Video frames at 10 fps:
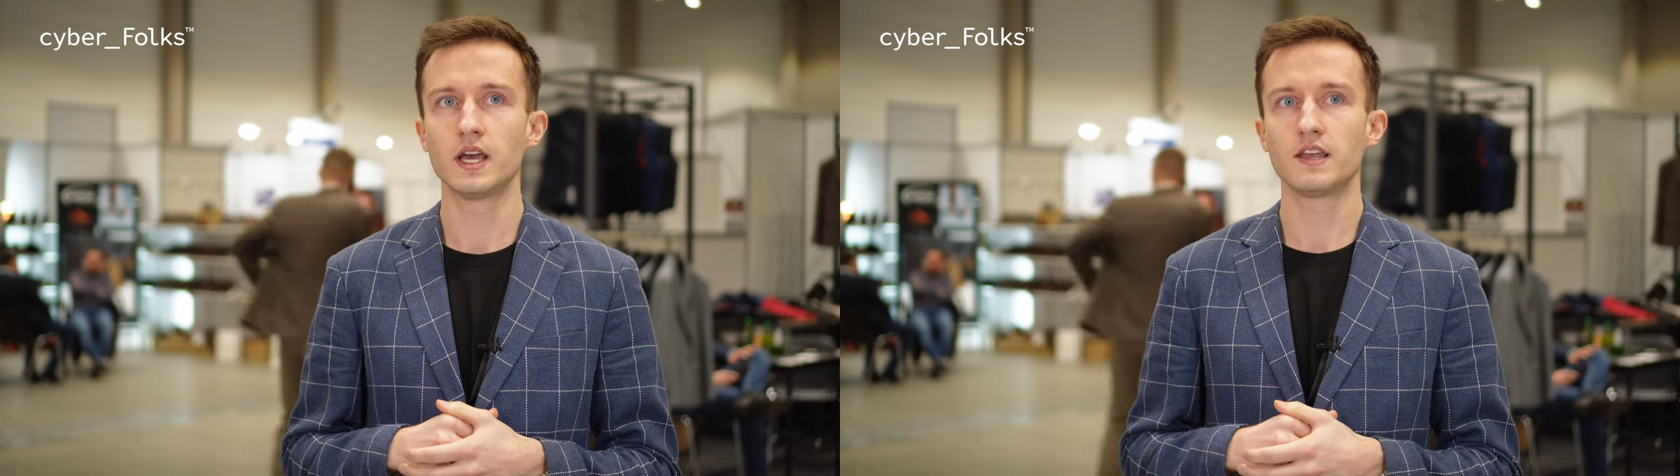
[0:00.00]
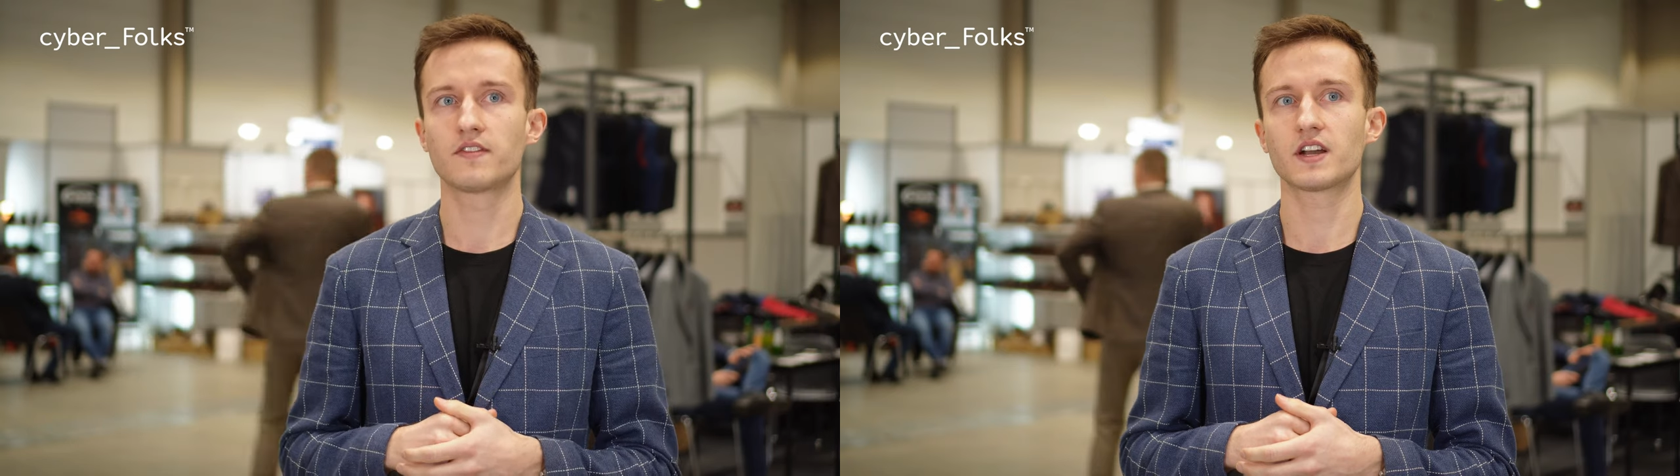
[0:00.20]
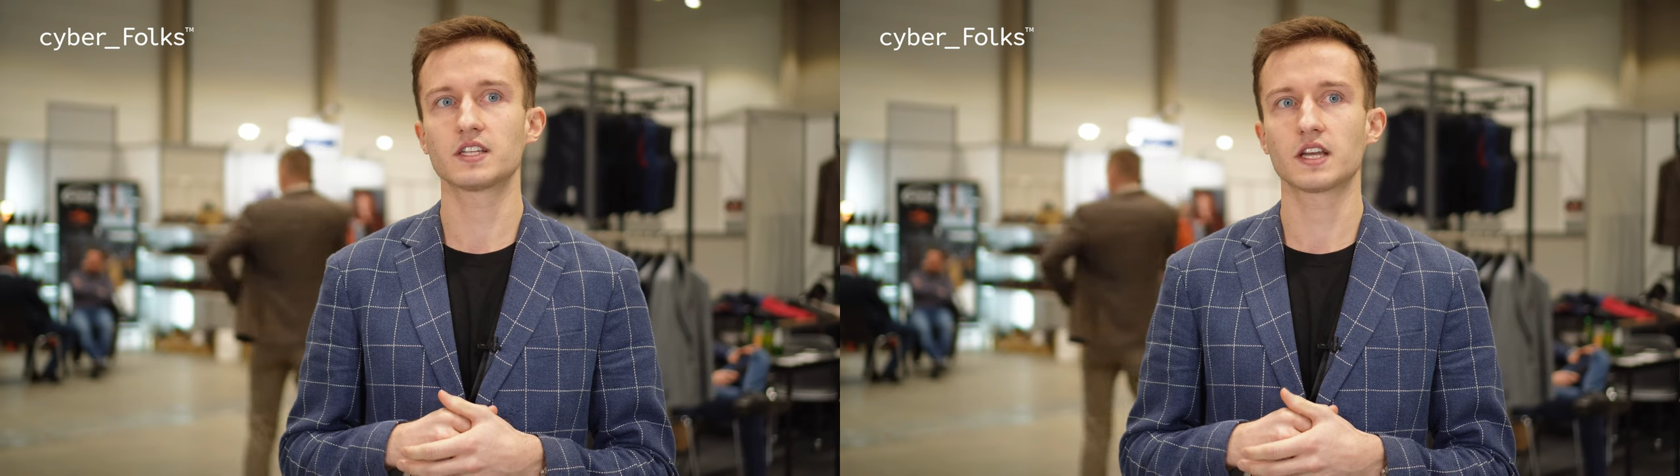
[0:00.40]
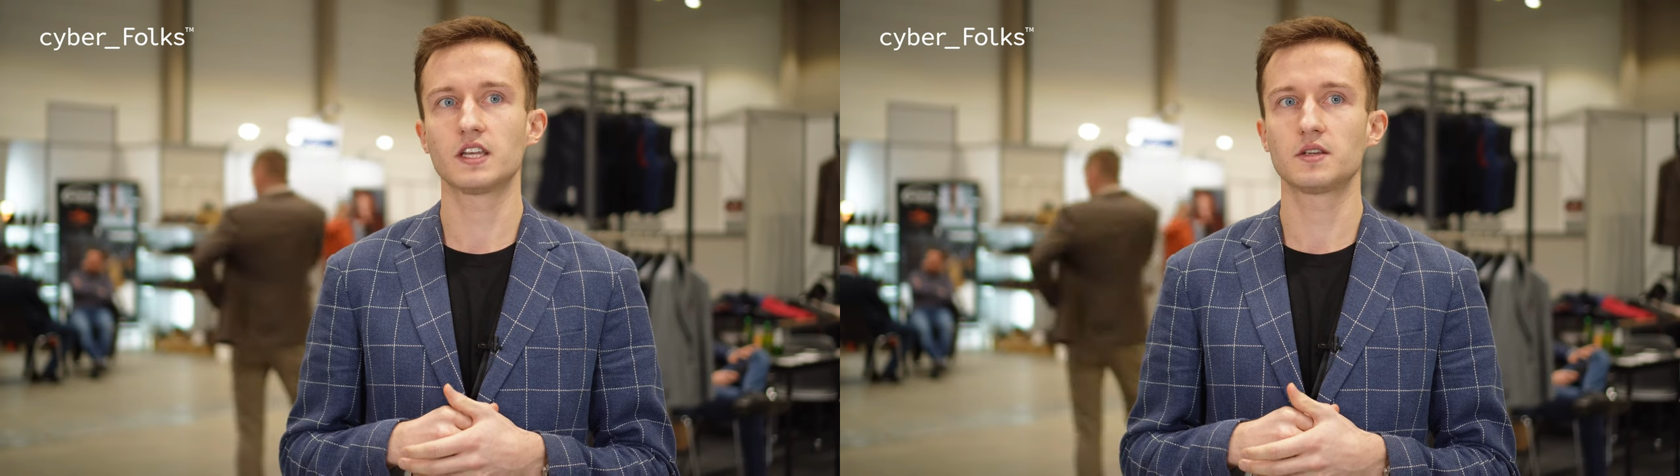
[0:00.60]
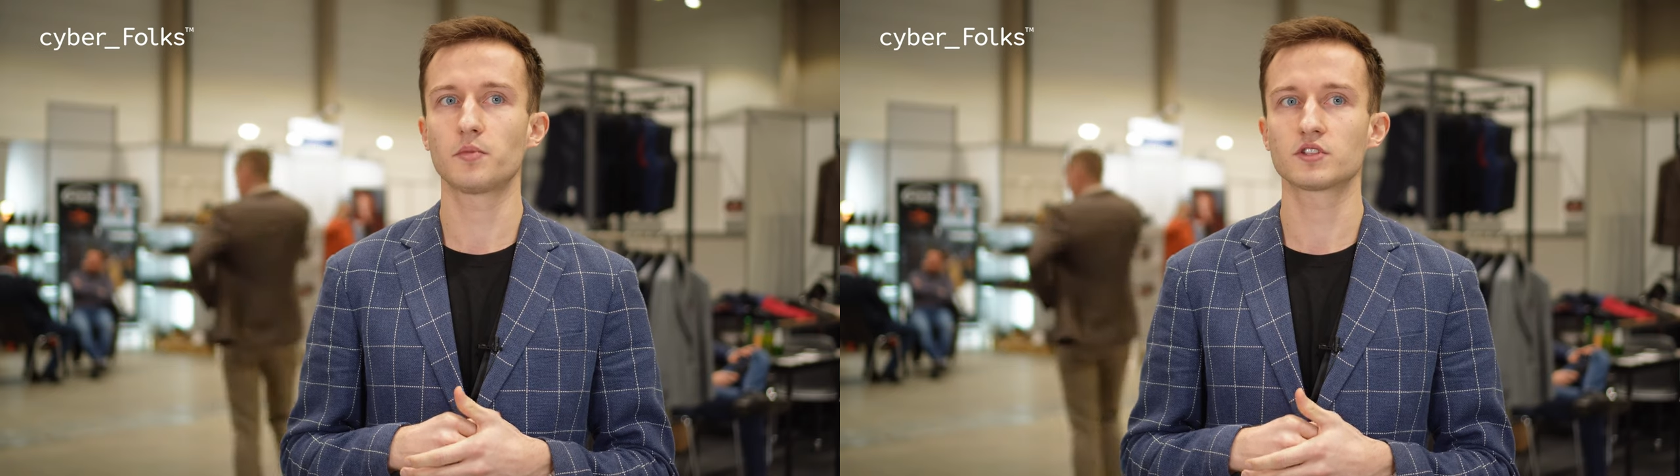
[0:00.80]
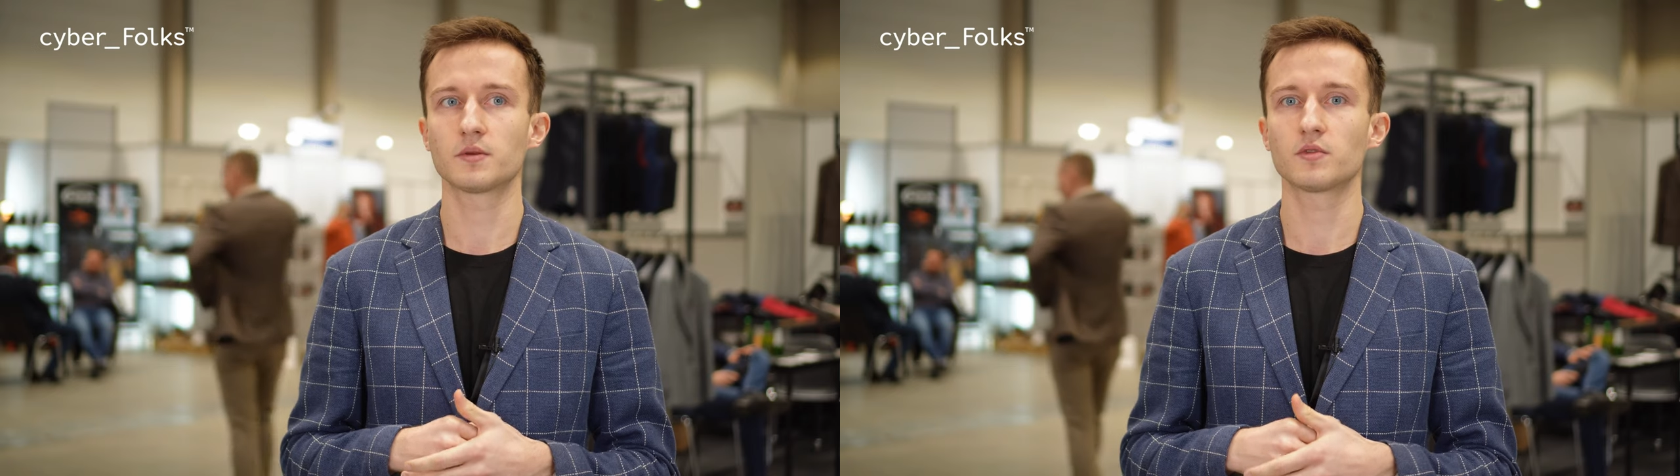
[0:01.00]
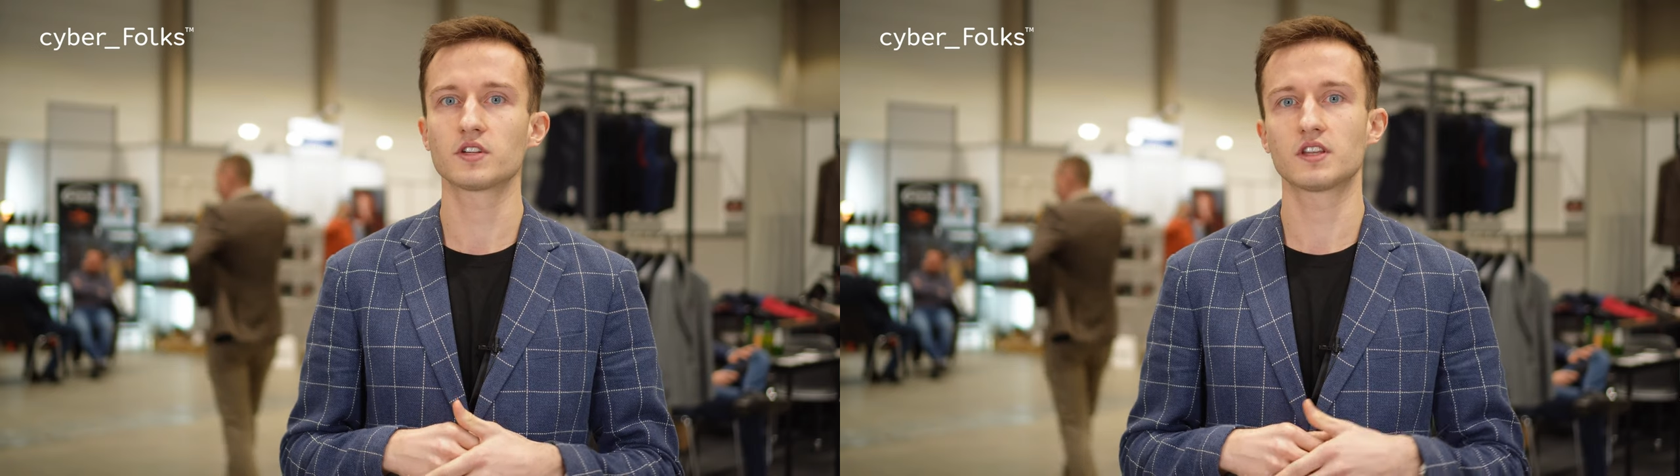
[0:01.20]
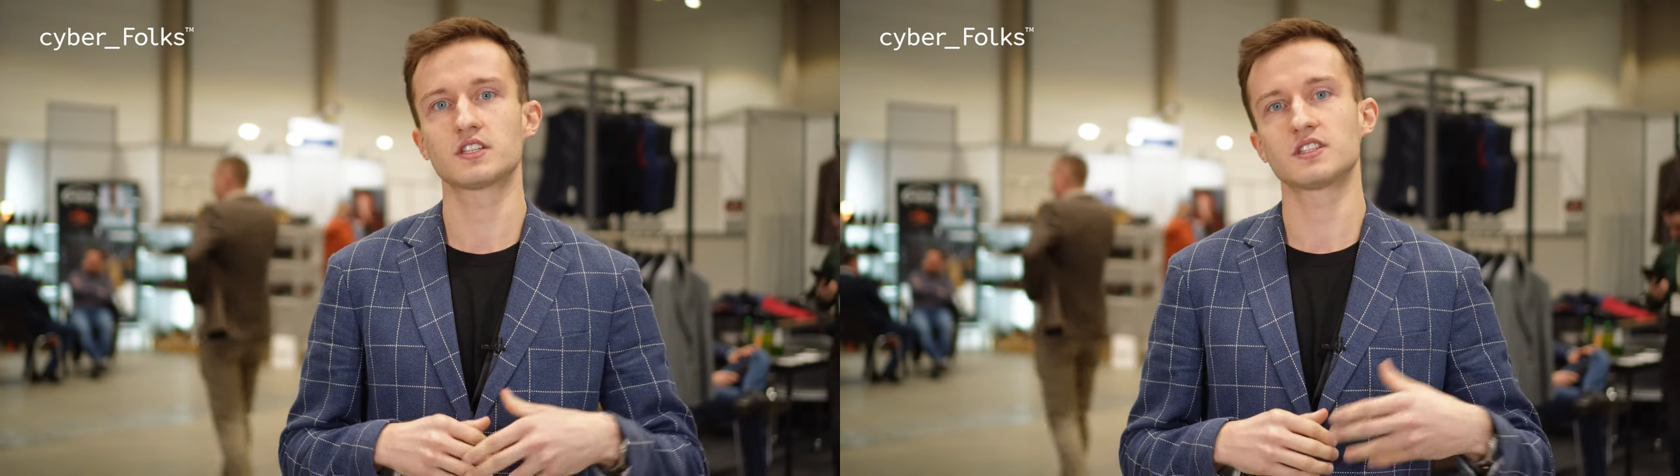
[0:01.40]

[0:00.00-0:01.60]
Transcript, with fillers: i w razie jakichś potrzeb może też